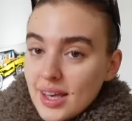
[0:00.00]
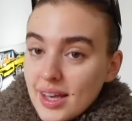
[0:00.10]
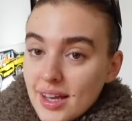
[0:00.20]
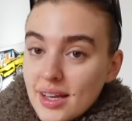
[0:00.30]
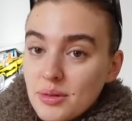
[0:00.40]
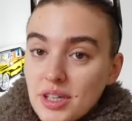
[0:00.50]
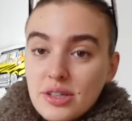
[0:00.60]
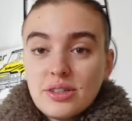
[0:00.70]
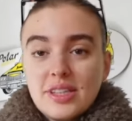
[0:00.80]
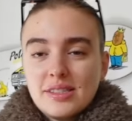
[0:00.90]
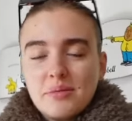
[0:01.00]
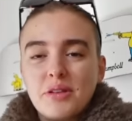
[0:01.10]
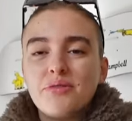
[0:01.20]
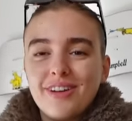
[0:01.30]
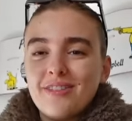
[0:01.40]
Et here we go, ça c'est
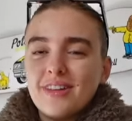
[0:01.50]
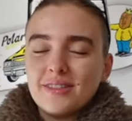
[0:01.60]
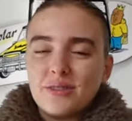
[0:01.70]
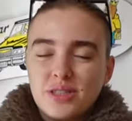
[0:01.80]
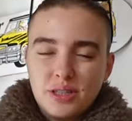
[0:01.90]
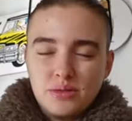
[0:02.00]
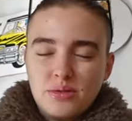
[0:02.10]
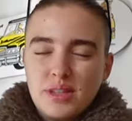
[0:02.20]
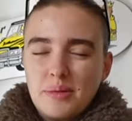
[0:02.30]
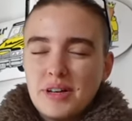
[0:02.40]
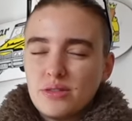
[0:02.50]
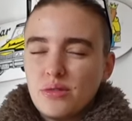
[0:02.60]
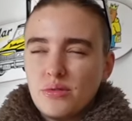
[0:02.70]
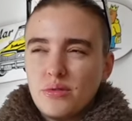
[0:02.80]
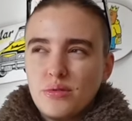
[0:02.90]
ma nouvelle veste que j'ai reçue de la marque
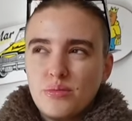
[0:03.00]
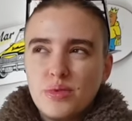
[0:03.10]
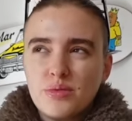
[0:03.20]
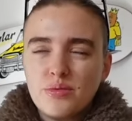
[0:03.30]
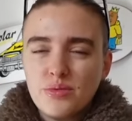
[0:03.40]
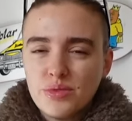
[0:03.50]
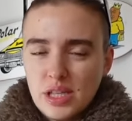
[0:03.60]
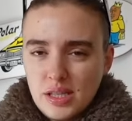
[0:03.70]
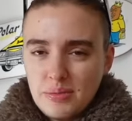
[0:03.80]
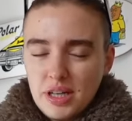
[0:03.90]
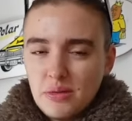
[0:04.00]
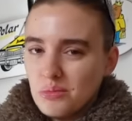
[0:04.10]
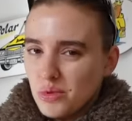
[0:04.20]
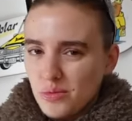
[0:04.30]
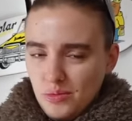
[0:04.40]
de Beaumont, ça s'appelle
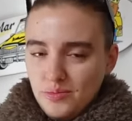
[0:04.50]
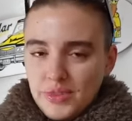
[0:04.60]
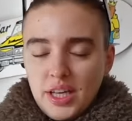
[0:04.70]
Beaumont.